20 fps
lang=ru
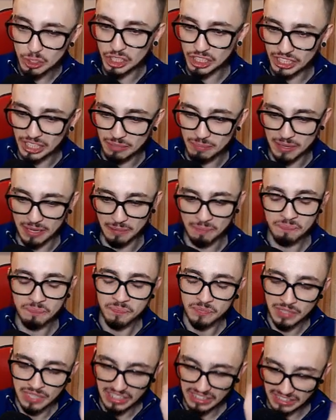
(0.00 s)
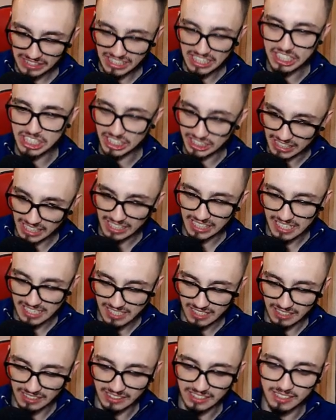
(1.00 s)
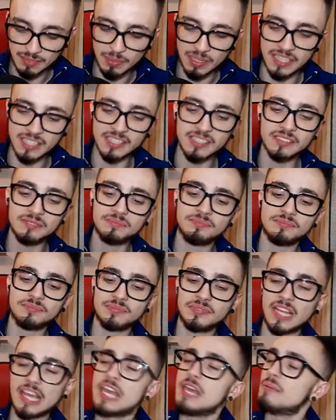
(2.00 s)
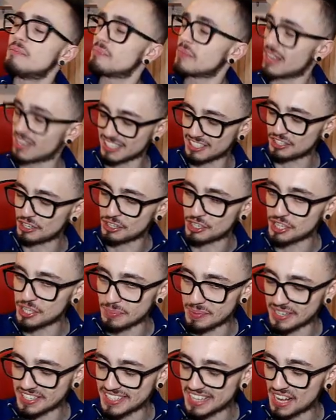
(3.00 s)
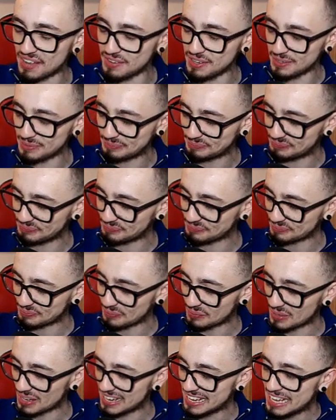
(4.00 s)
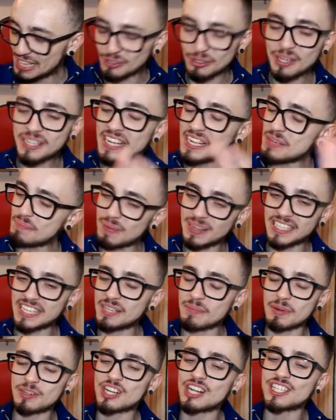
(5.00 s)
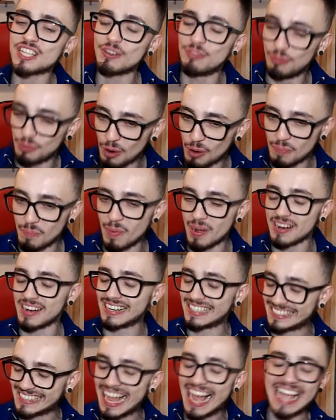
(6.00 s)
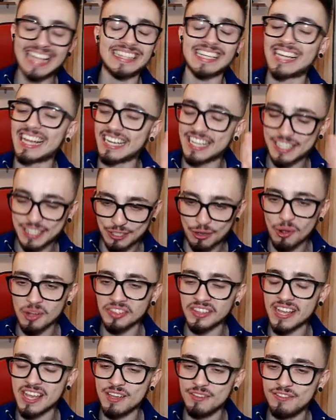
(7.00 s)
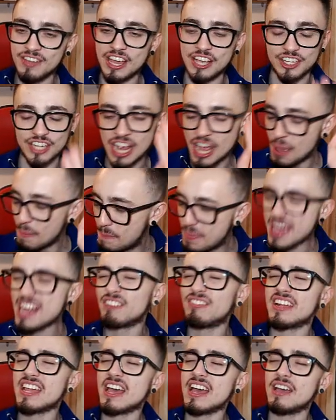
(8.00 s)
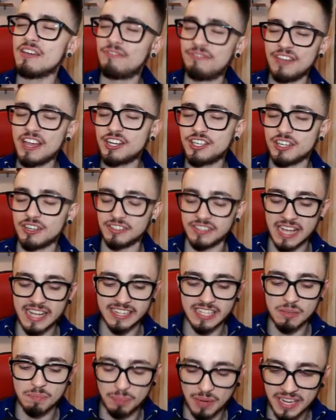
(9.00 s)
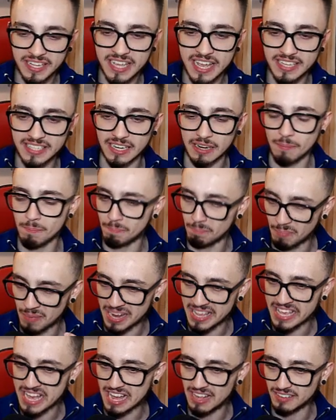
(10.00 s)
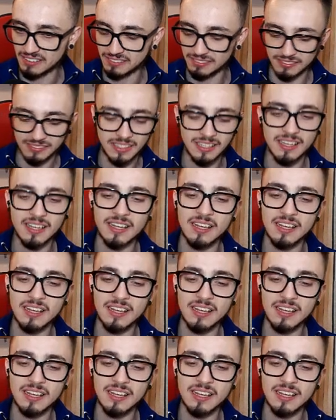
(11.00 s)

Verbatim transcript: Русскими. Три стака золотых монет. И разрешите представить. Только не падайте, пожалуйста, в обморок. Да, это коллекционная вещь. Первая вещь на этой планете. Моя.